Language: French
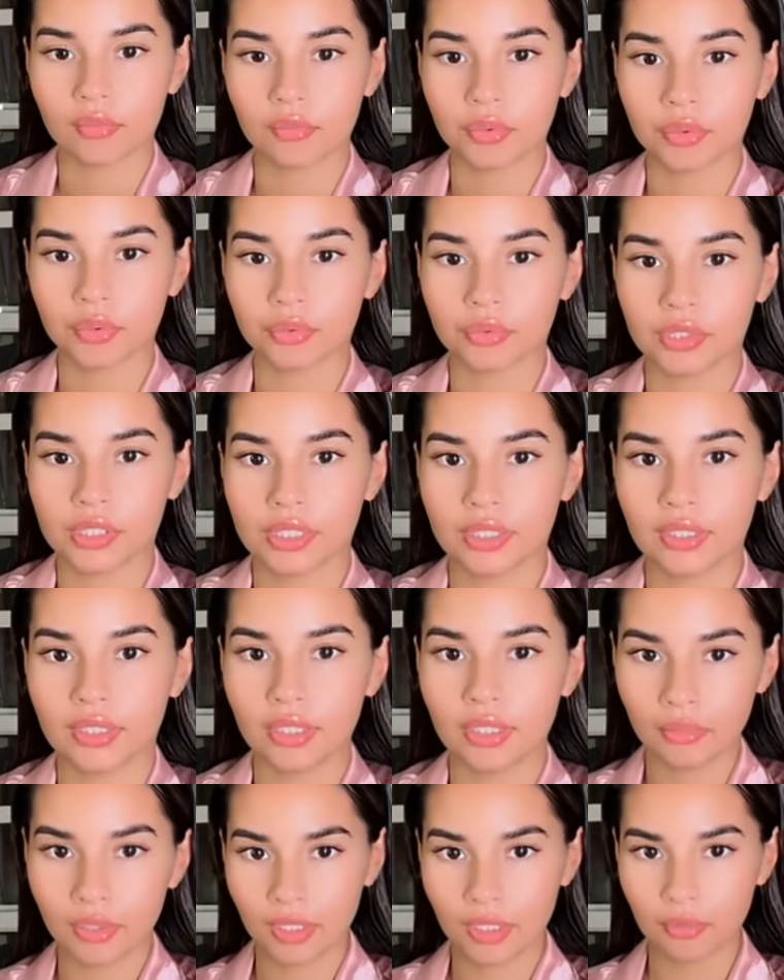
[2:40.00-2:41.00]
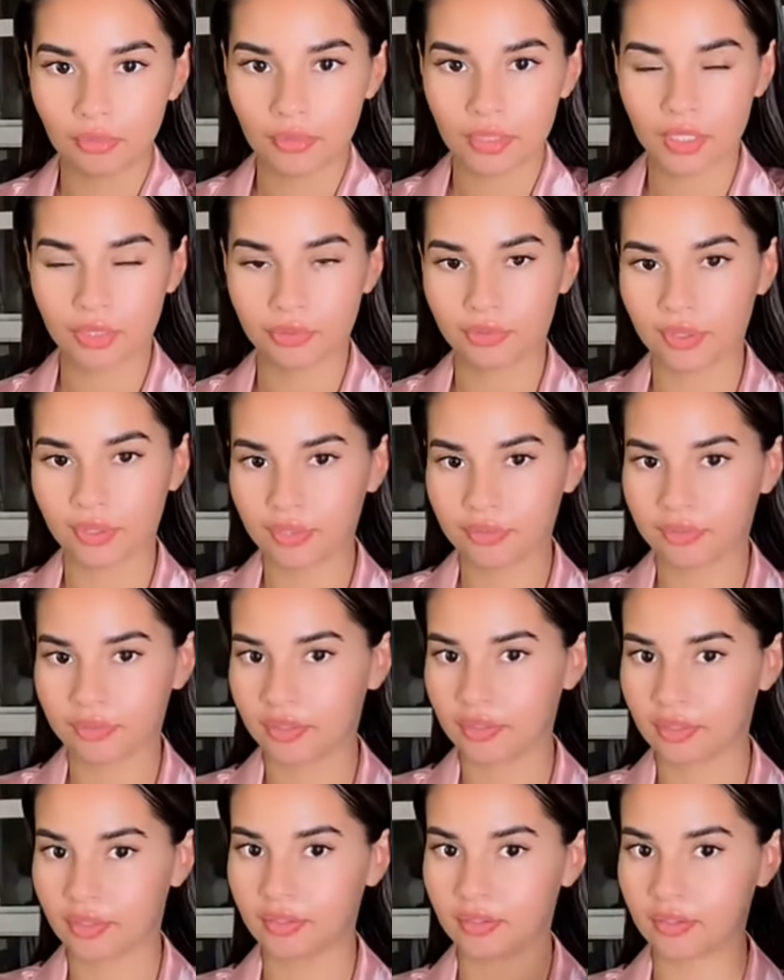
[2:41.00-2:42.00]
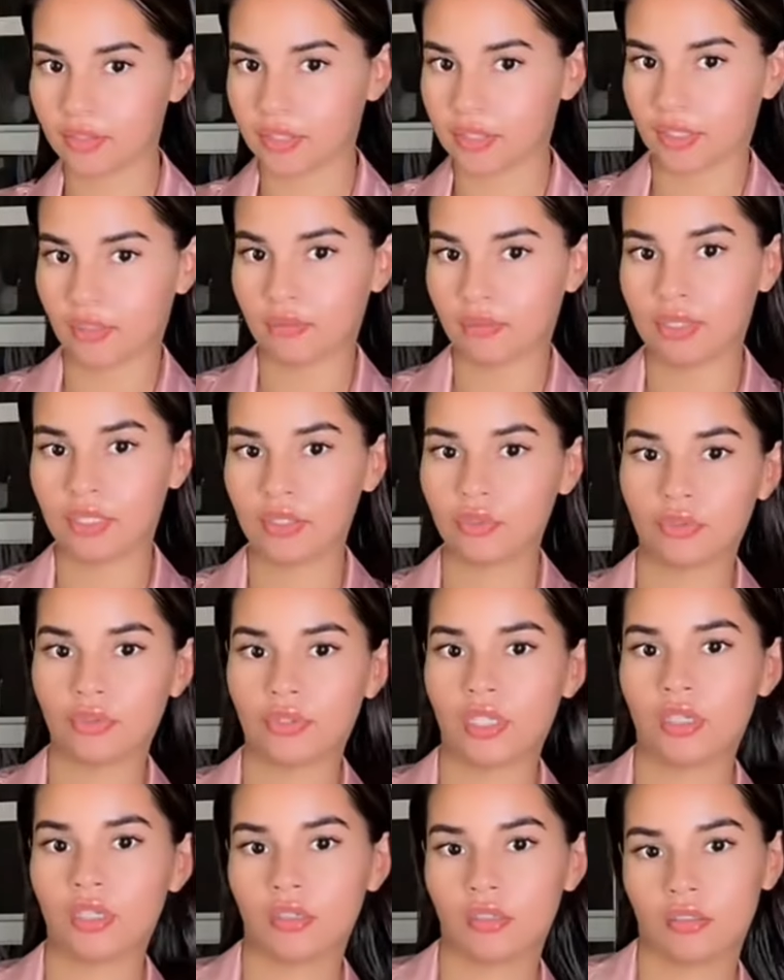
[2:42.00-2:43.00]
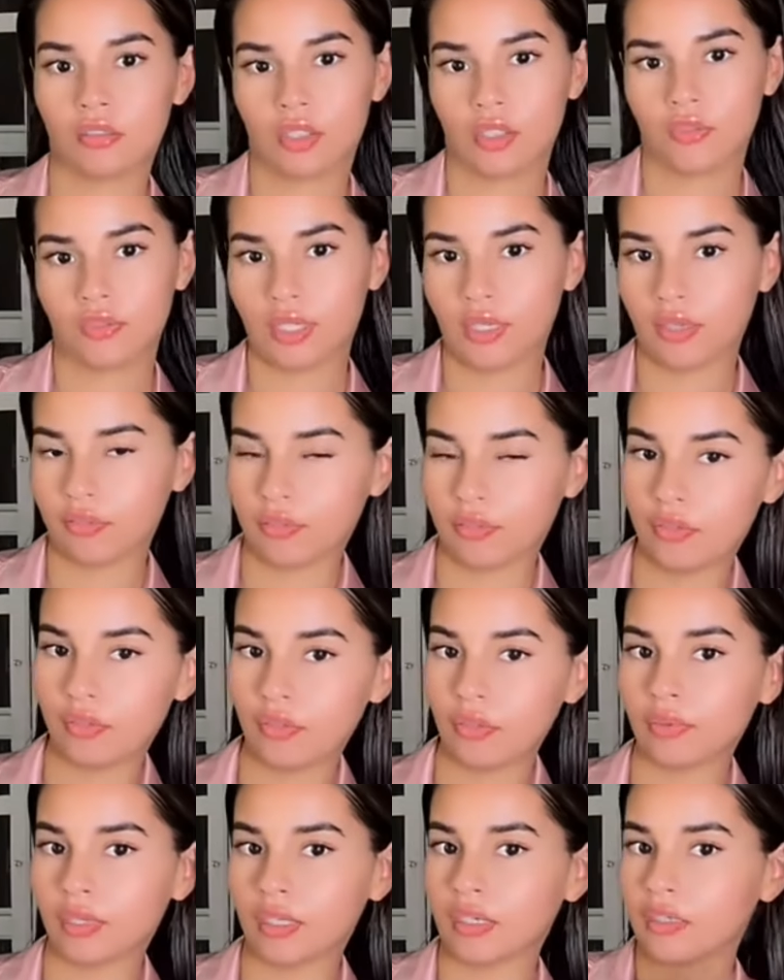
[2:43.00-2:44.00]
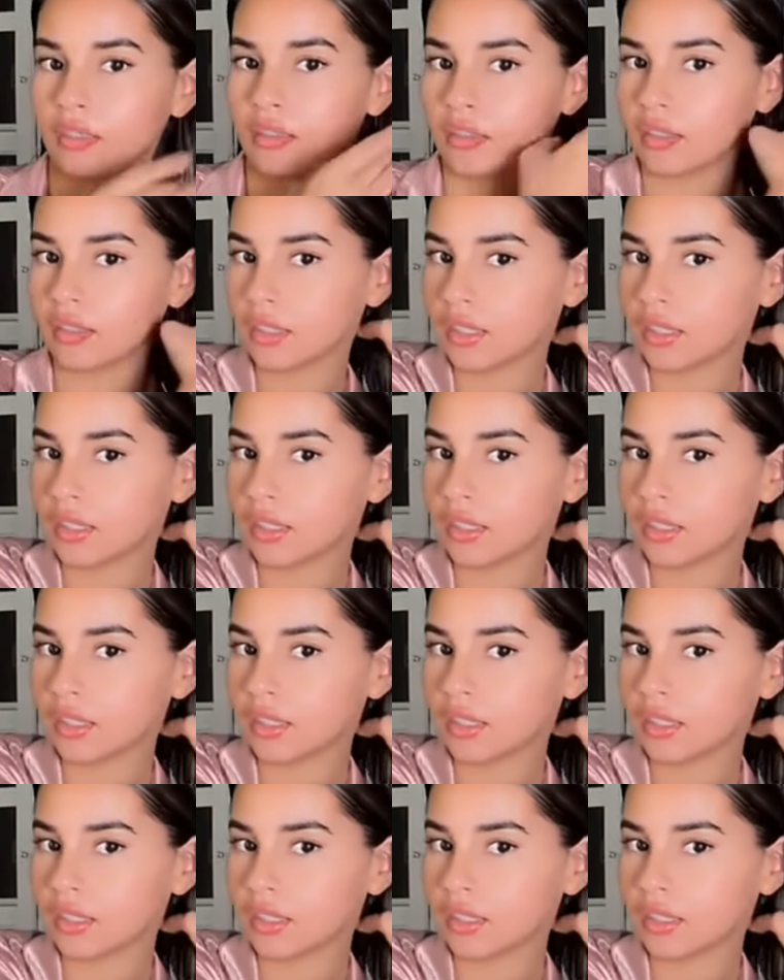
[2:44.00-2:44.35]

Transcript: Bon, j'ai démêlé mes cheveux les filles. J'ai un pain d'huile. Je vais le laver demain.